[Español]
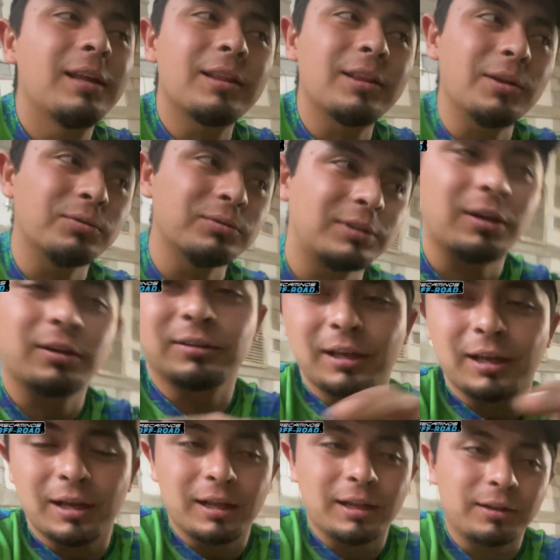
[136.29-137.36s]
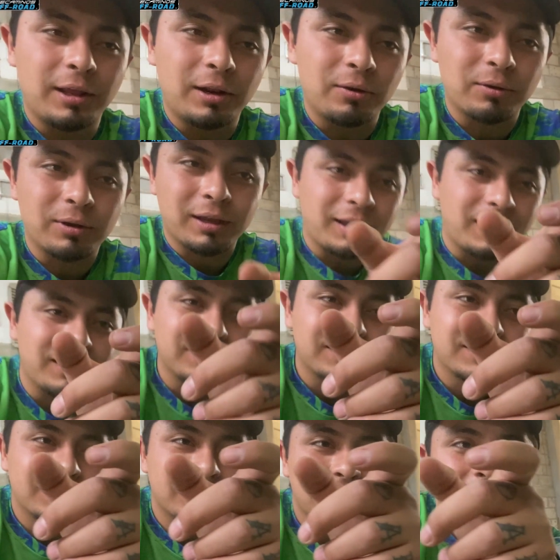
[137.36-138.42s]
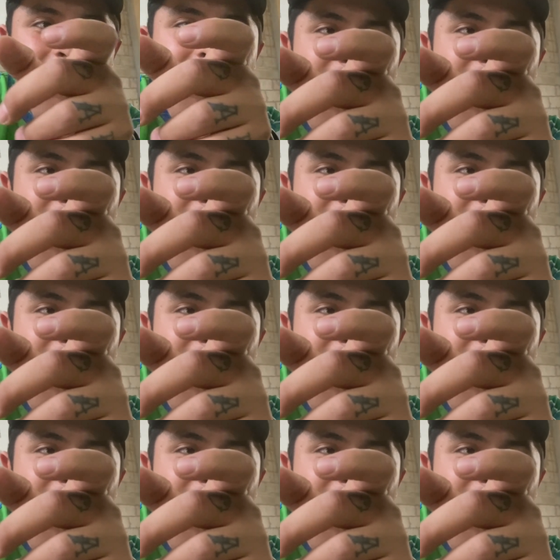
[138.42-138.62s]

de o sea, de lo que es